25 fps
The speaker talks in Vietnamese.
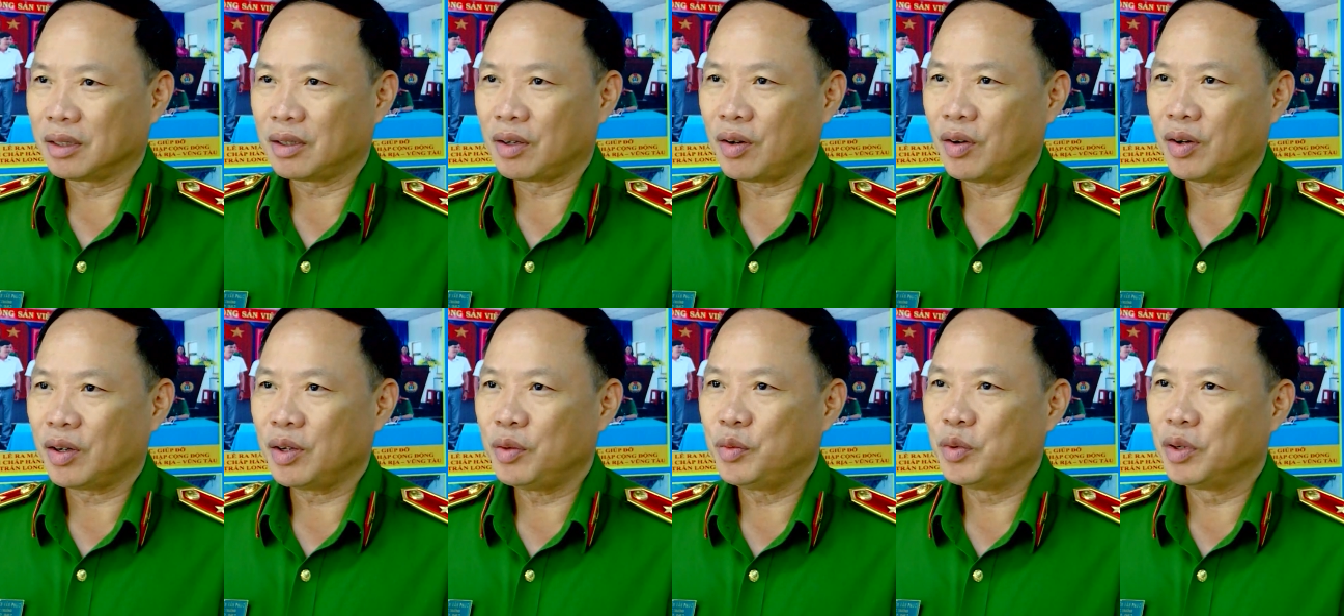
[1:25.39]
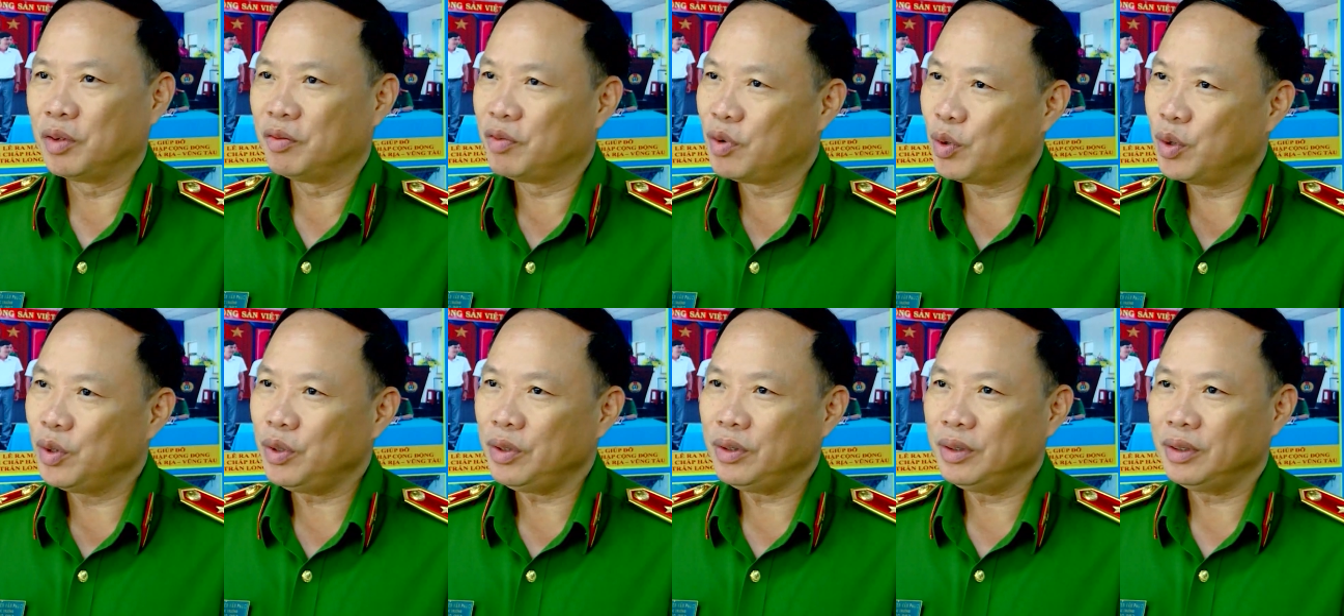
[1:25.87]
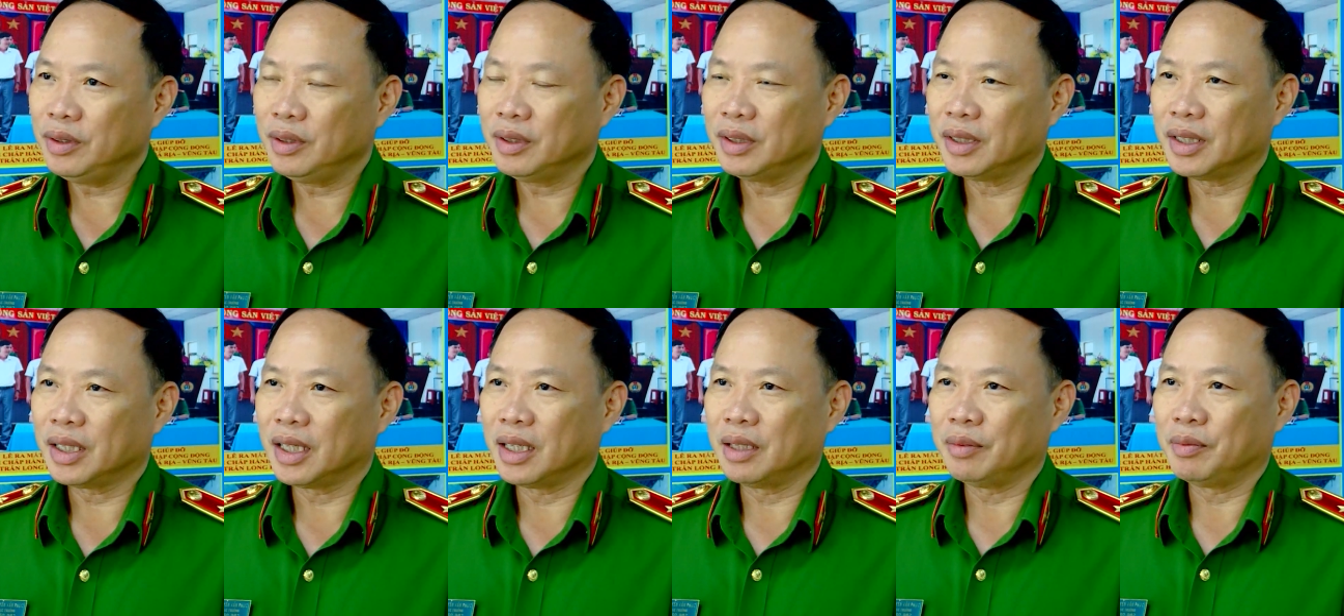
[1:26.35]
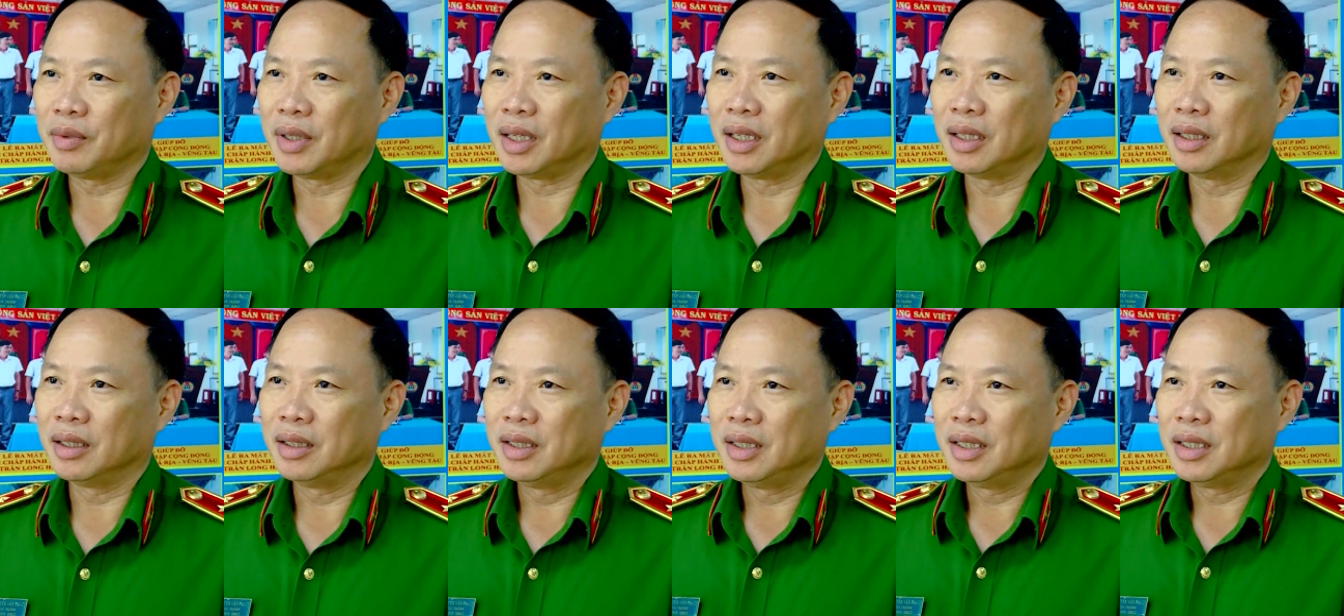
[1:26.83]
có cái nguồn vốn để
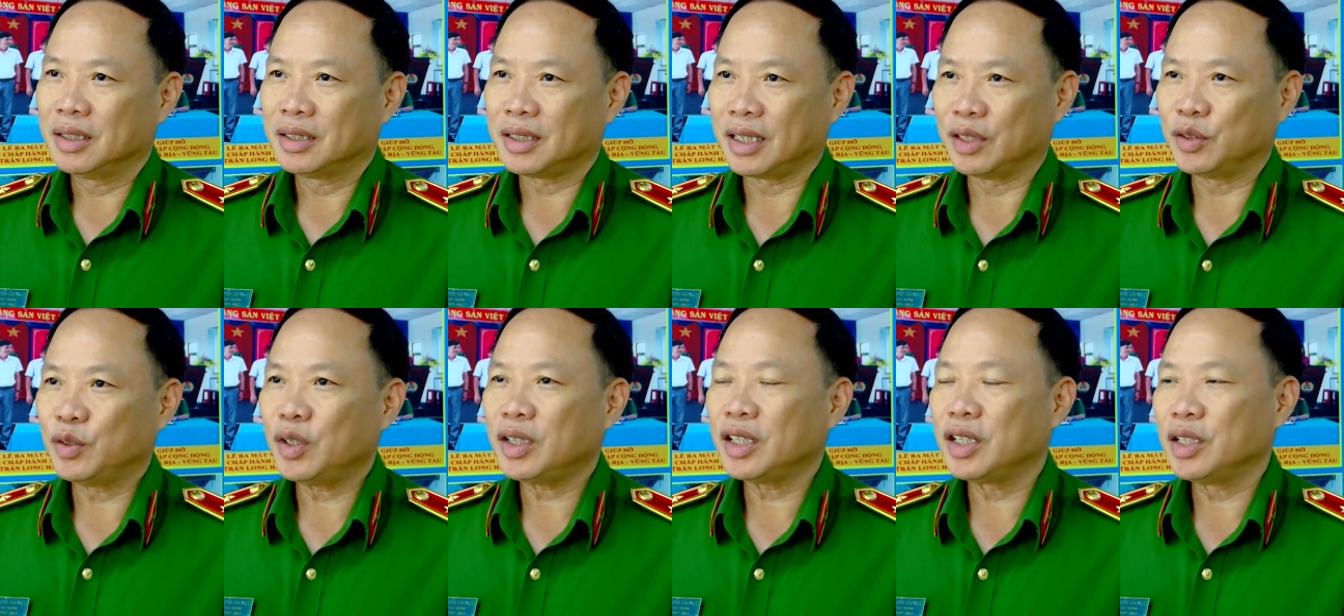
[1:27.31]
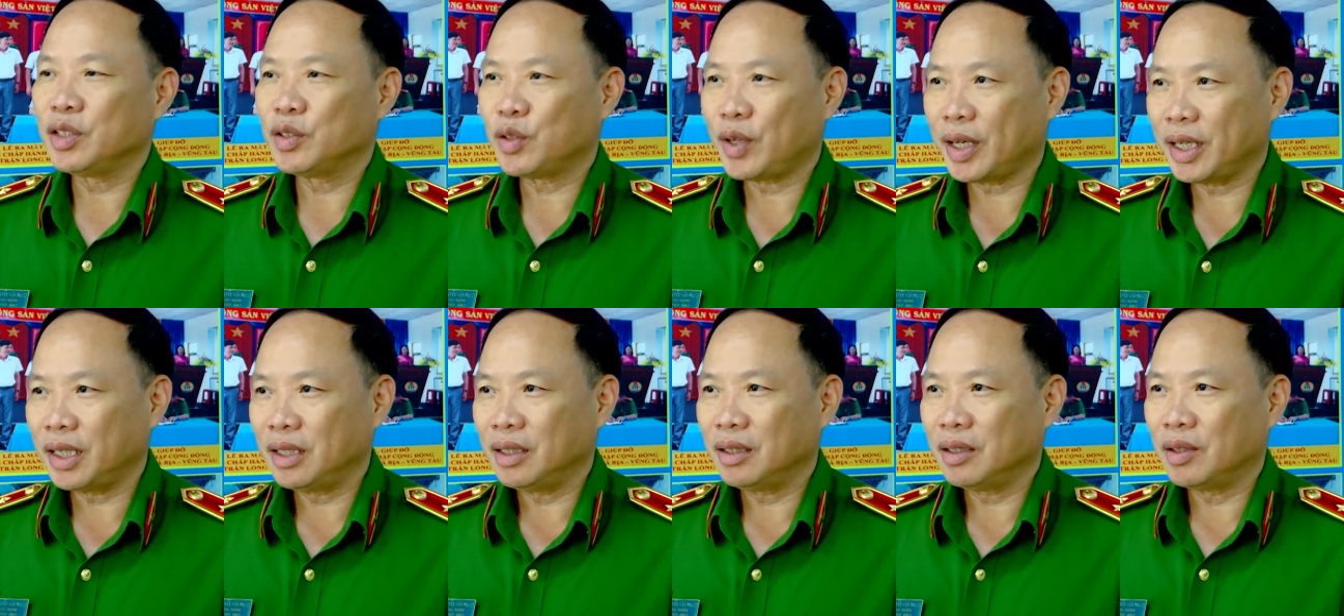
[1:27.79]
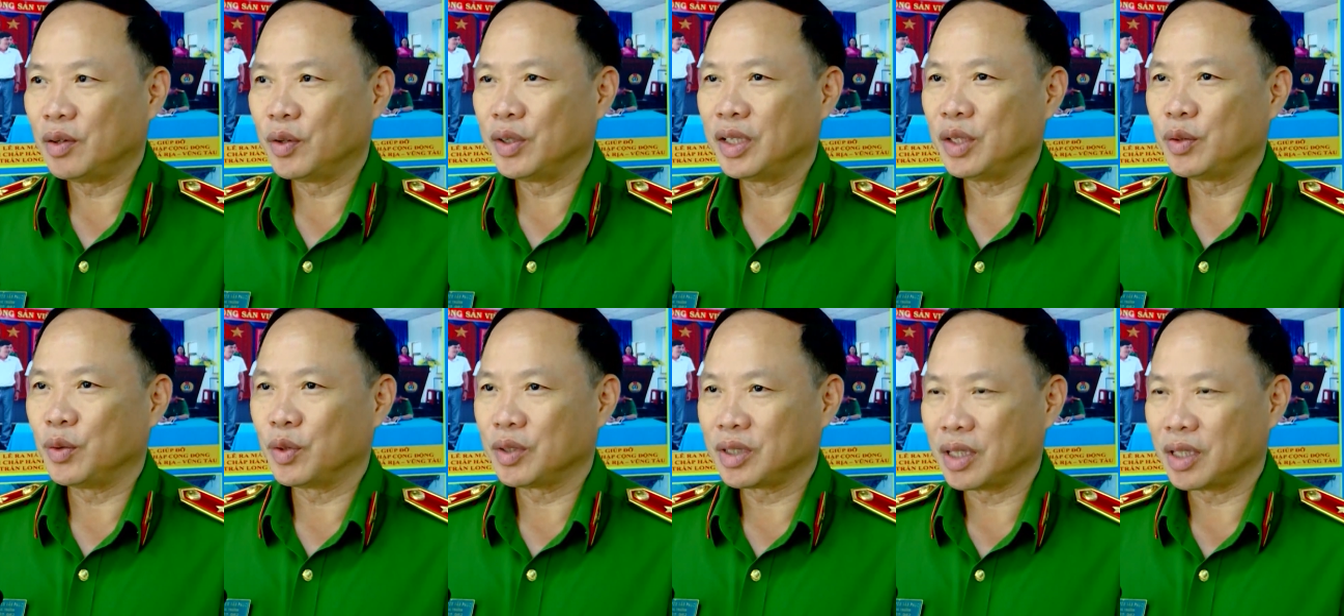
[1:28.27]
mà sản xuất kinh doanh ổn định cuộc